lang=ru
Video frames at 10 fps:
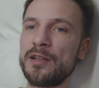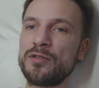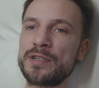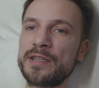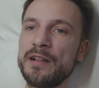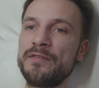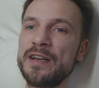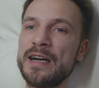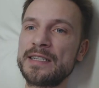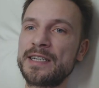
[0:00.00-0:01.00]
который стал
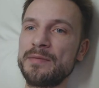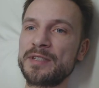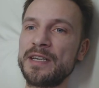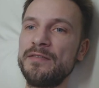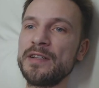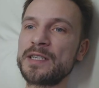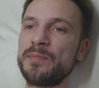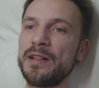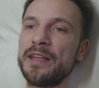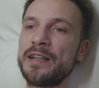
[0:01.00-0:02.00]
веганским, заявил
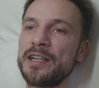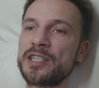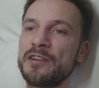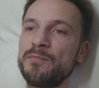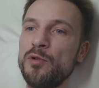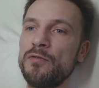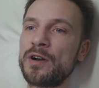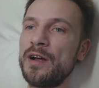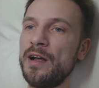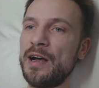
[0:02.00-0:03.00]
исполнительный
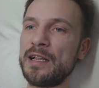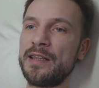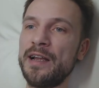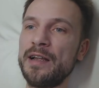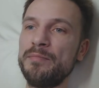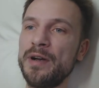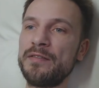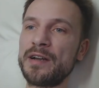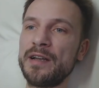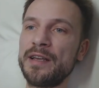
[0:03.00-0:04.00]
шеф-повар отеля
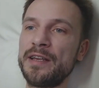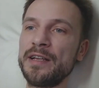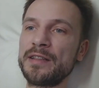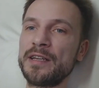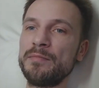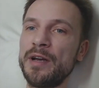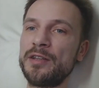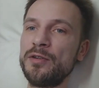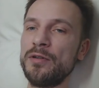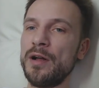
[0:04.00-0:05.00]
Беверли Хилтон
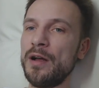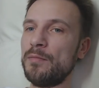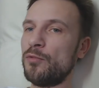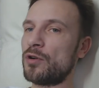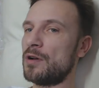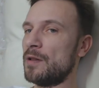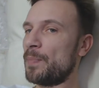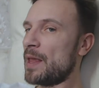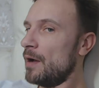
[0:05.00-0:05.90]
Мэтью Морган.